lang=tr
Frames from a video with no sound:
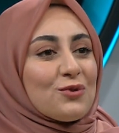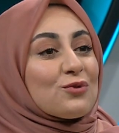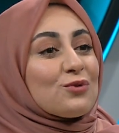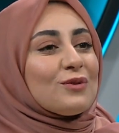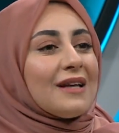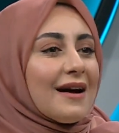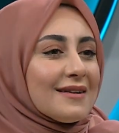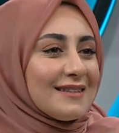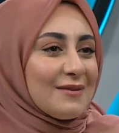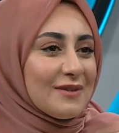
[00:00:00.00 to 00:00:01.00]
Çünkü su
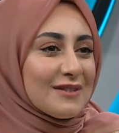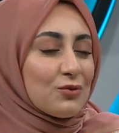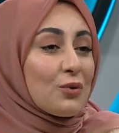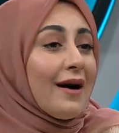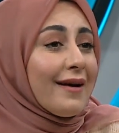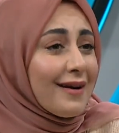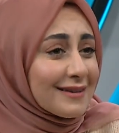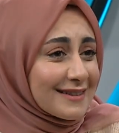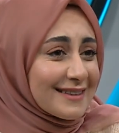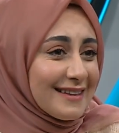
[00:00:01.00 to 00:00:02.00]
tertemiz, su
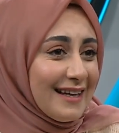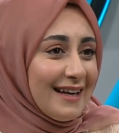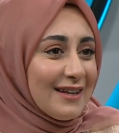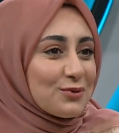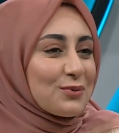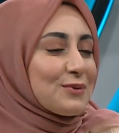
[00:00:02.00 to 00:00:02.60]
hayat, hmm.